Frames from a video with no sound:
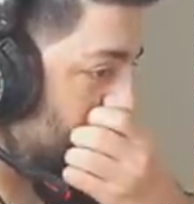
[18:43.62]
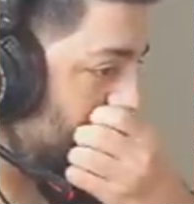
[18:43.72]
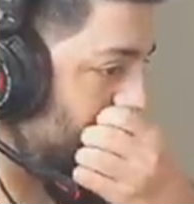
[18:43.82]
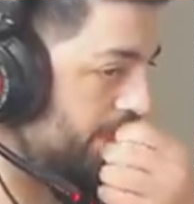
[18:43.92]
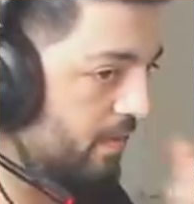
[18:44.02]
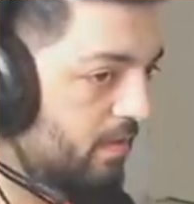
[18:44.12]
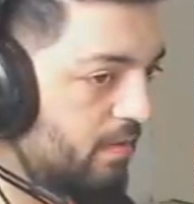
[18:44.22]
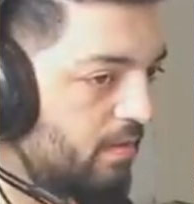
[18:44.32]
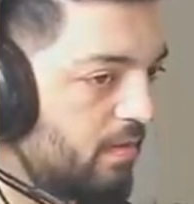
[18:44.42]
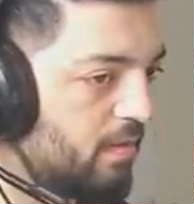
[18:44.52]
Yanlışlıkla kiti
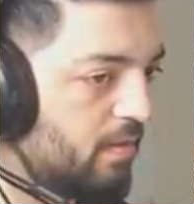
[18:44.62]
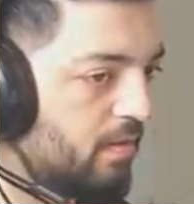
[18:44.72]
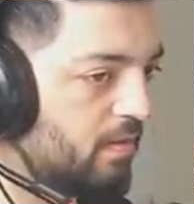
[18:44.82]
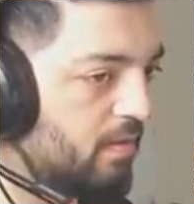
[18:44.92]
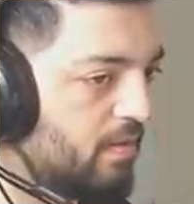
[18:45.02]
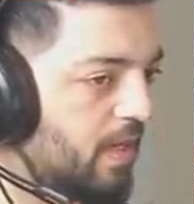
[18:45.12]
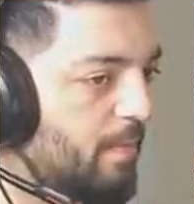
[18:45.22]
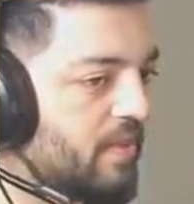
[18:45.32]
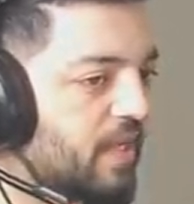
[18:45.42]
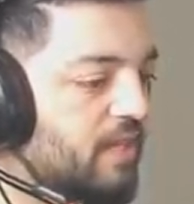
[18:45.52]
bıraktım. Yanlışlıkla Tamam
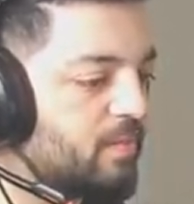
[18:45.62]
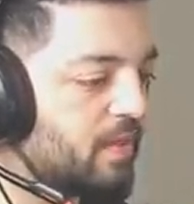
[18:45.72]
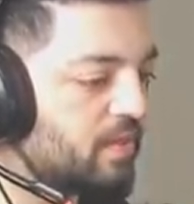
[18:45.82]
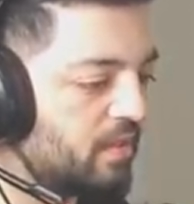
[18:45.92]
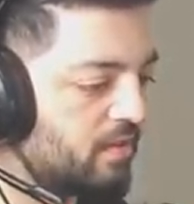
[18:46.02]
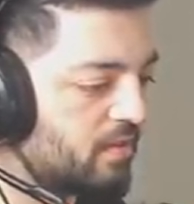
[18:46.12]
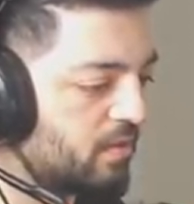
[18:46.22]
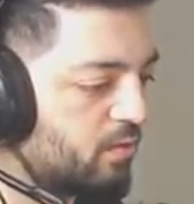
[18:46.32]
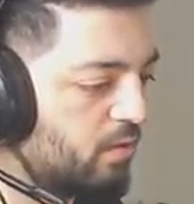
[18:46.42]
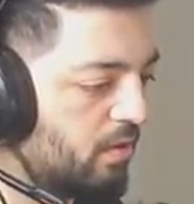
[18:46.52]
kiti basarsın basarsın
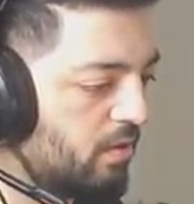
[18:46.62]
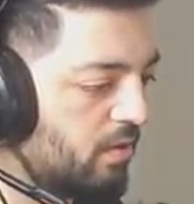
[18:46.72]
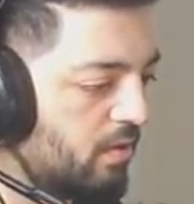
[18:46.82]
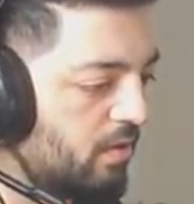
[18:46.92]
sıkıntı yok.